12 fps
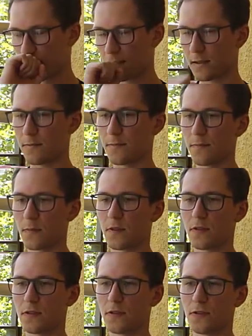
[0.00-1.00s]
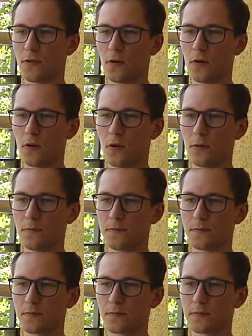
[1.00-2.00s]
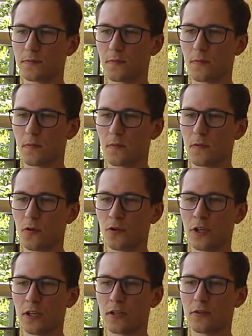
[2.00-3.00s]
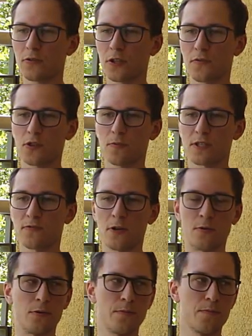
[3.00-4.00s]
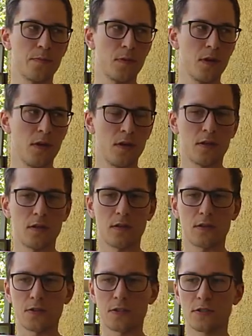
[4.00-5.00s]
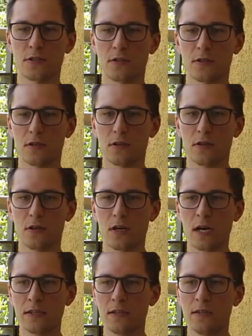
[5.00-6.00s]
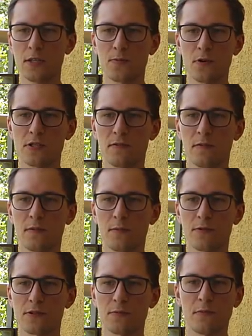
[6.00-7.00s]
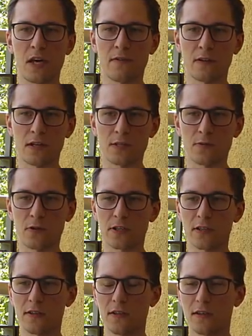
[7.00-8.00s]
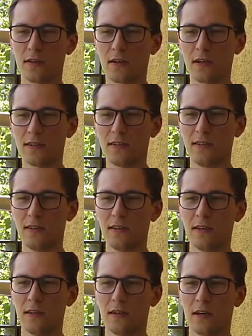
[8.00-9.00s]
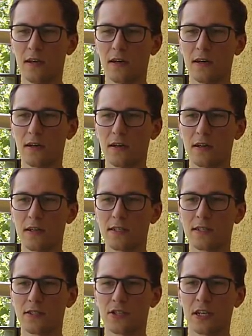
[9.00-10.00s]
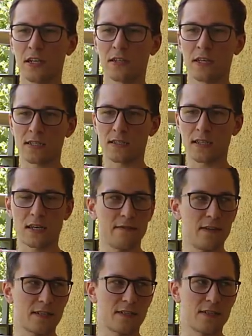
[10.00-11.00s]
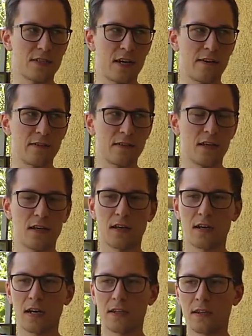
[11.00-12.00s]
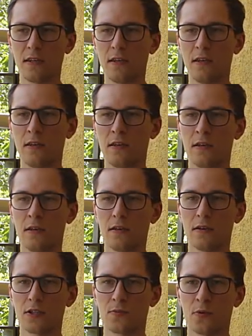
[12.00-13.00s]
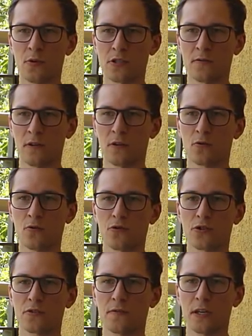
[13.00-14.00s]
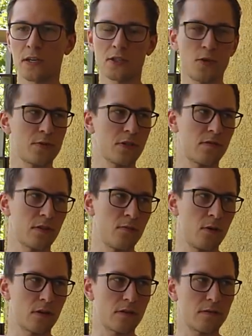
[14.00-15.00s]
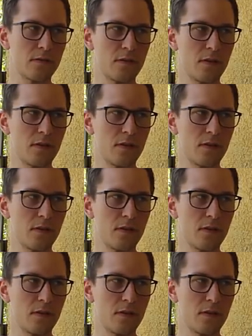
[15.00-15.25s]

Эм, то у них, у них все по-своему. То есть э, они не использовали, допустим, Maven для сборки. Они э, жили на старой версии Java. Они использовали кучу своих собственных фреймворков.